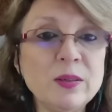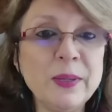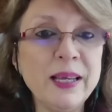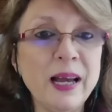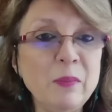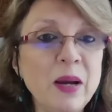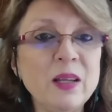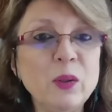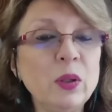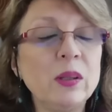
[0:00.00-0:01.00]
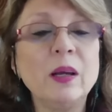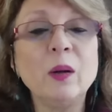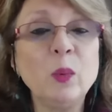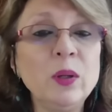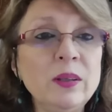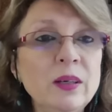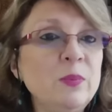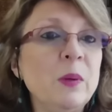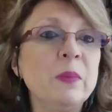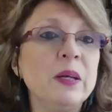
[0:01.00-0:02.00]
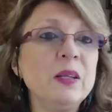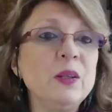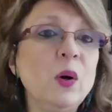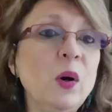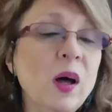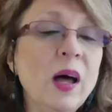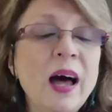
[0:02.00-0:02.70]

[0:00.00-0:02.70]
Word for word: bella alma, ahí donde te encuentres, bienvenido